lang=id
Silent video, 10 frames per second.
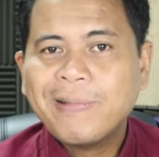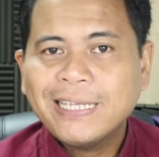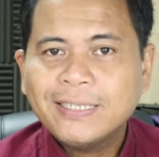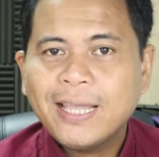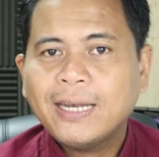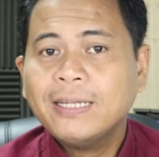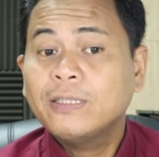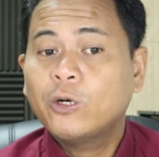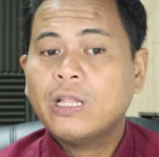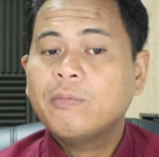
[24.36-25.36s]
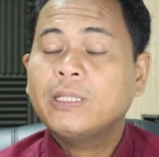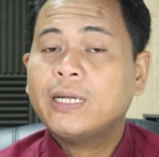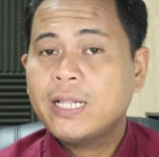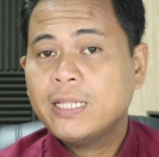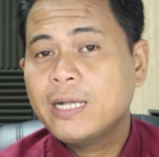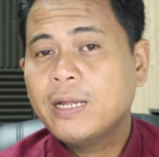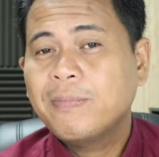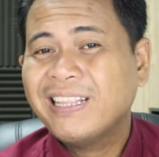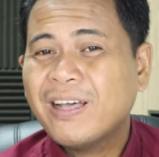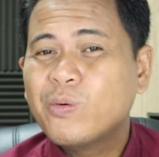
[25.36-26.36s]
pasar, terutama terkait dengan
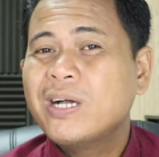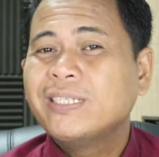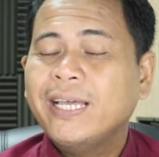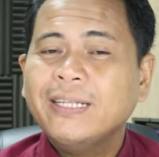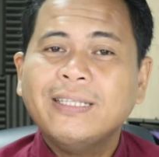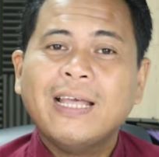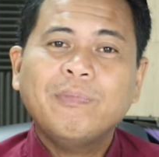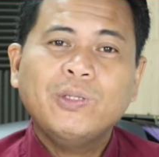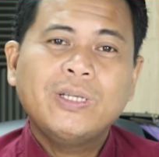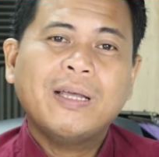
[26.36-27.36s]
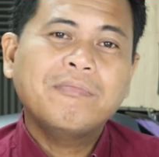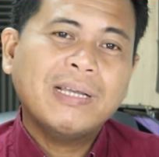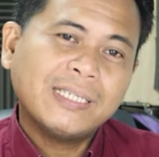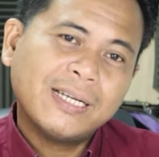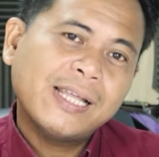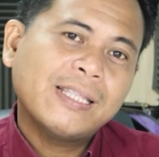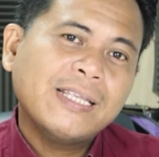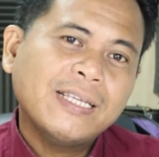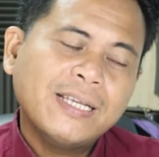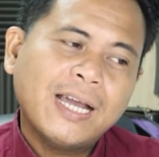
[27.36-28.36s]
mata uang yen, tapi juga emas
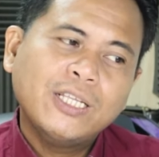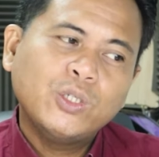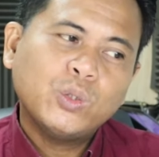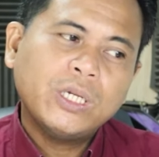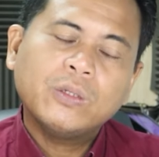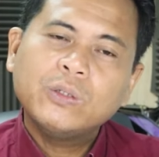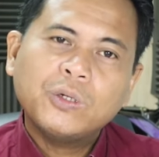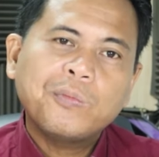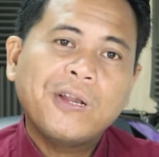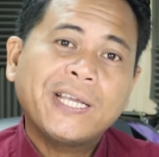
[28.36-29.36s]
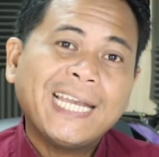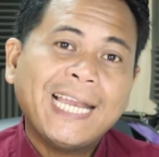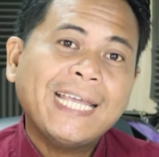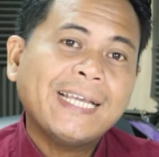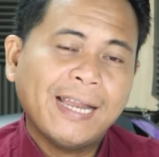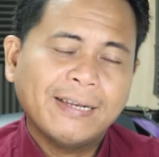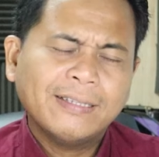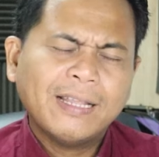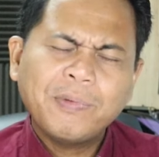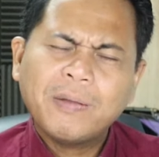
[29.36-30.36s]
kelihatannya jadi sulit untuk mulai kenaikan.
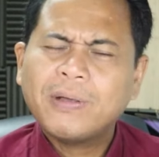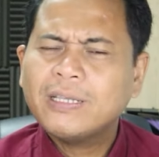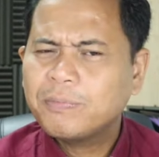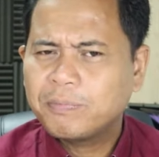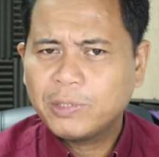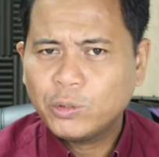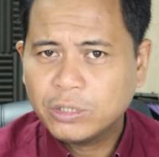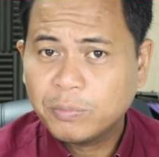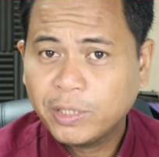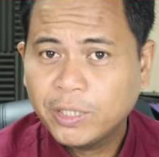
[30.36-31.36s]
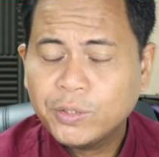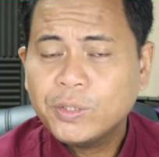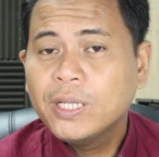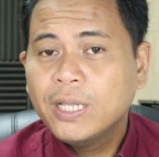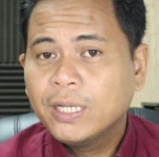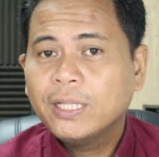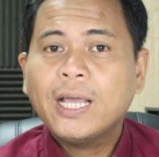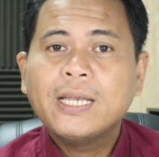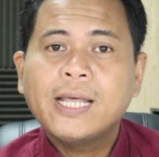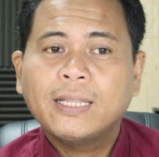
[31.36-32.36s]
Tapi apakah betul seperti itu?
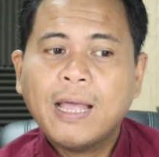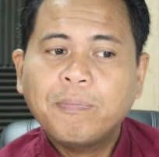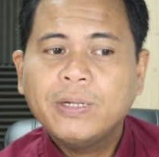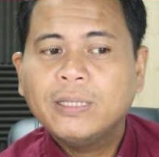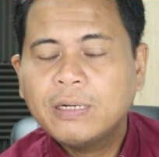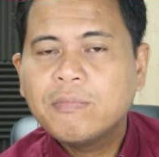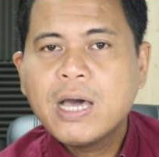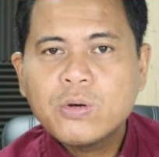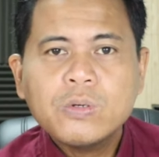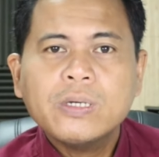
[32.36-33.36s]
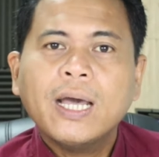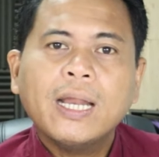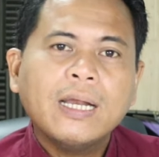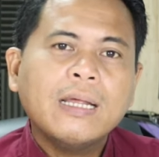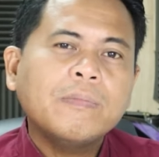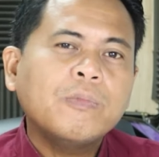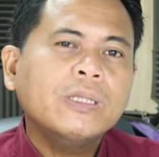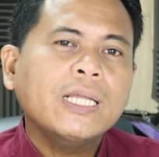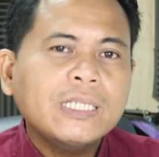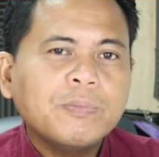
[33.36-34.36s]
Kita akan lihat update terbaru karena
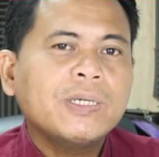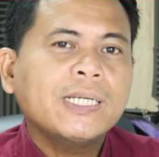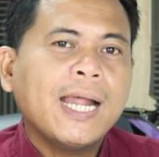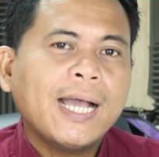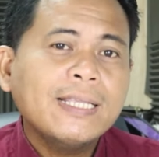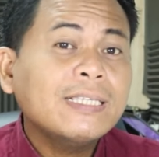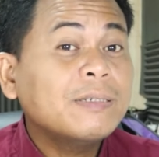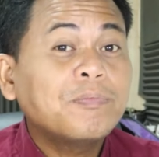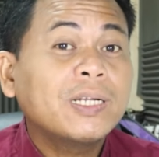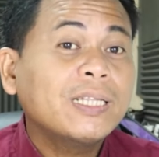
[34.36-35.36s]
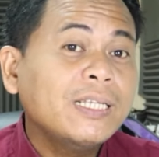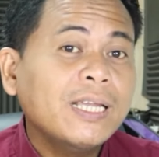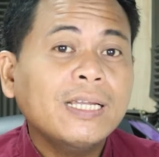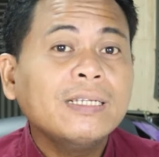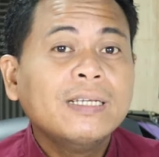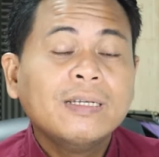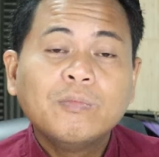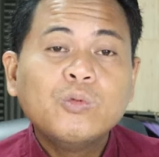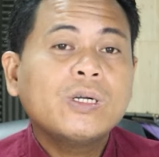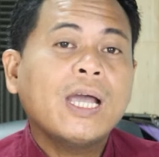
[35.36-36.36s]
potensi pergerakannya sepertinya
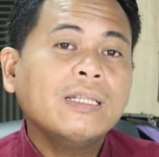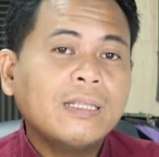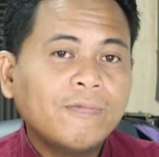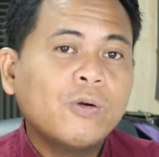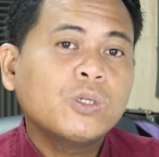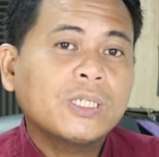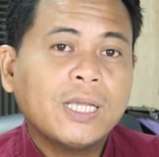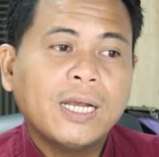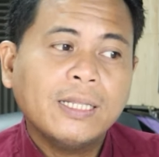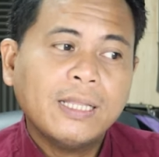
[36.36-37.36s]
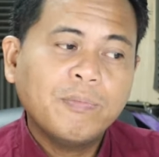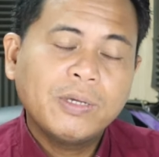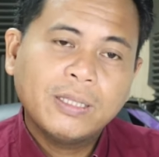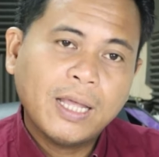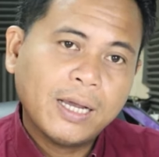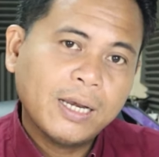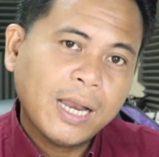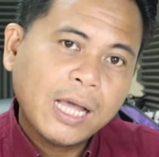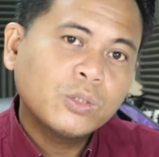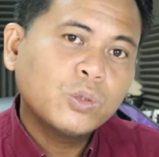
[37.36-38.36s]
bukan terfokus ke sana, tapi kita akan
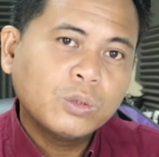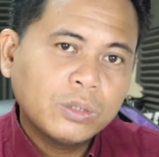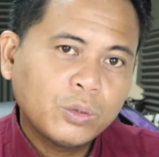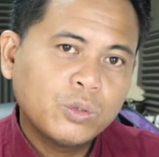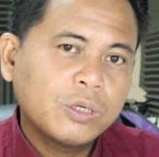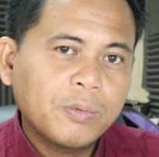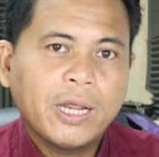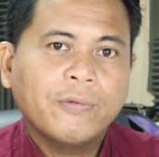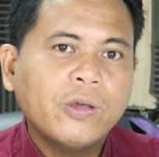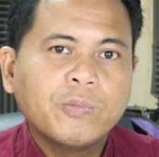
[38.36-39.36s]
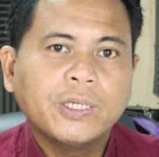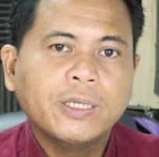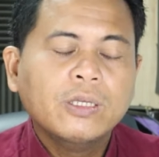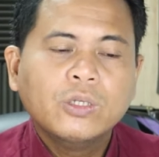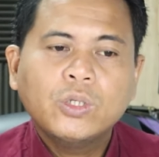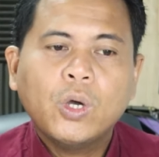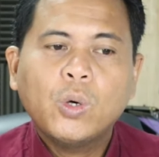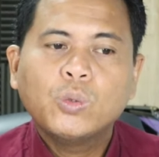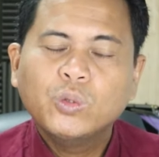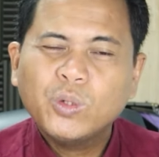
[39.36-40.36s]
langsung tertuju kepada FMC.
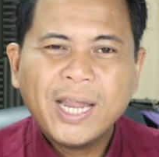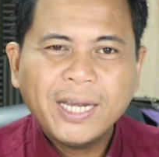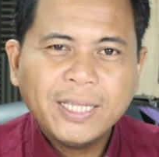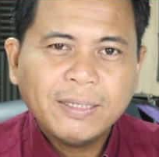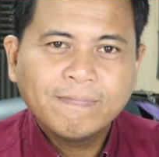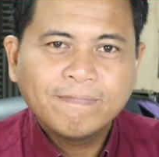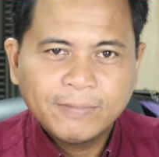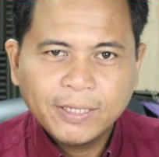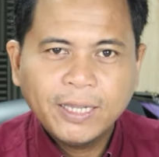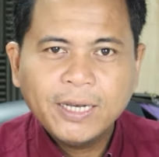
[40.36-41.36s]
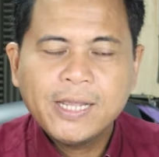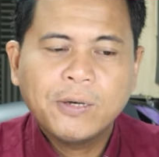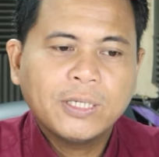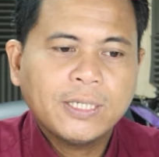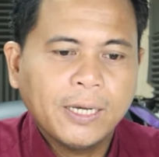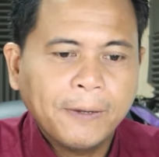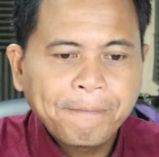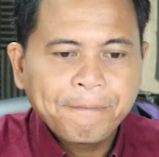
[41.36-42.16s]
So, untuk hari ini, ini dia ulasannya.